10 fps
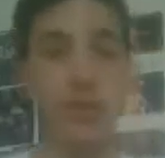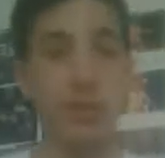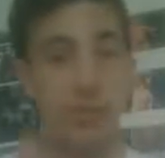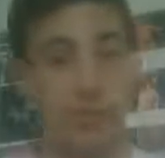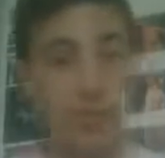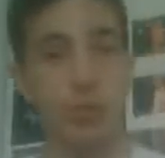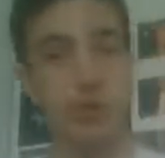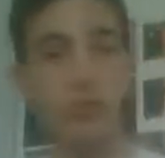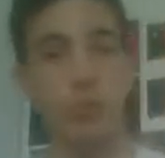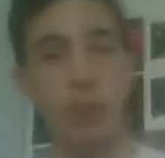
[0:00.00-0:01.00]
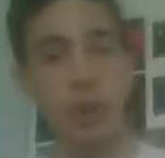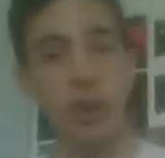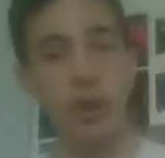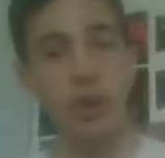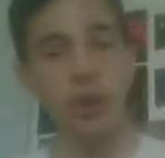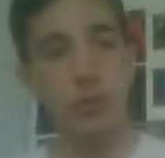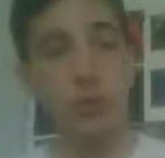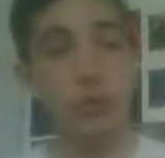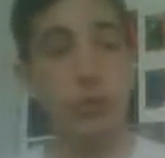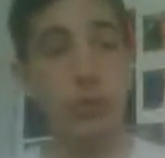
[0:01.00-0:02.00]
tu as fini ton développement.
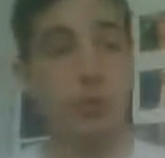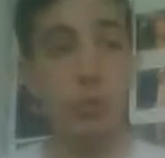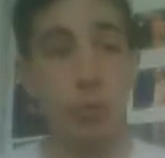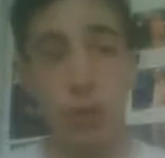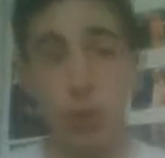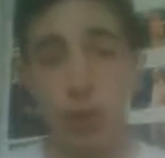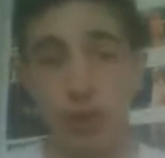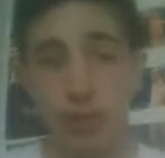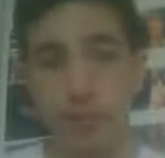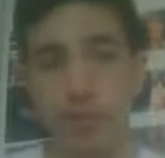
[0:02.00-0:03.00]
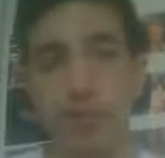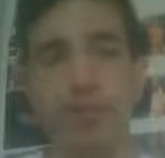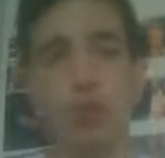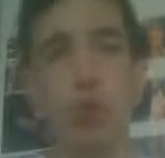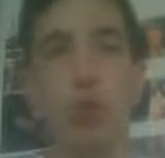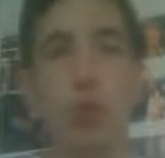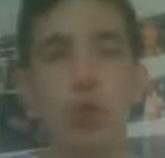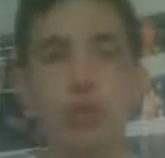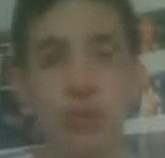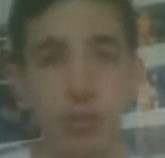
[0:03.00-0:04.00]
Donc, pourquoi tirer te
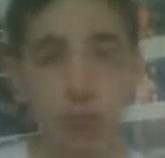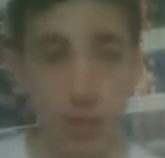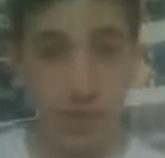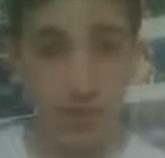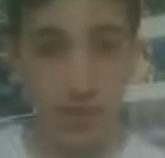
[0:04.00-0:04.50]
redévelopper